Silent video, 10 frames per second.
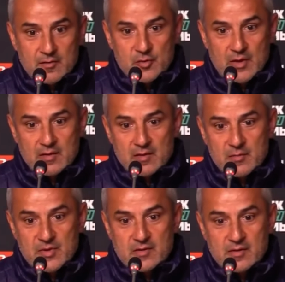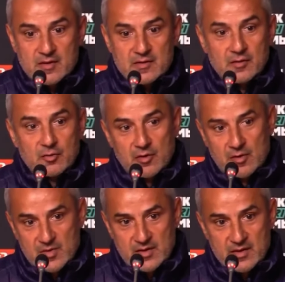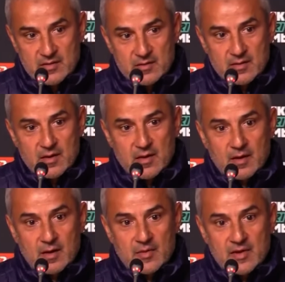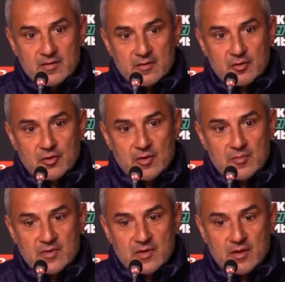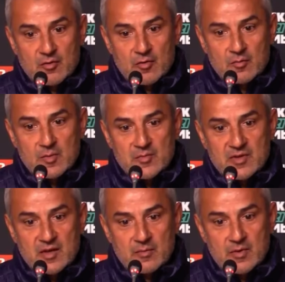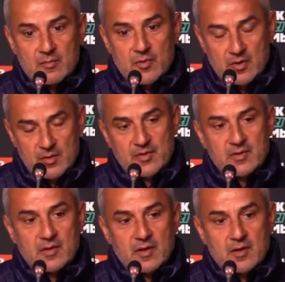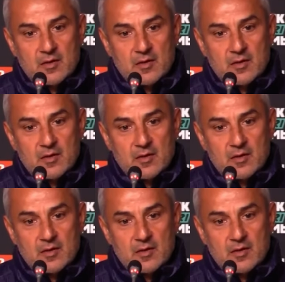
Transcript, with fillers: Şu anda biz hazırlık dönemindeyiz ama hazırlık döneminde olmamıza rağmen böyle bir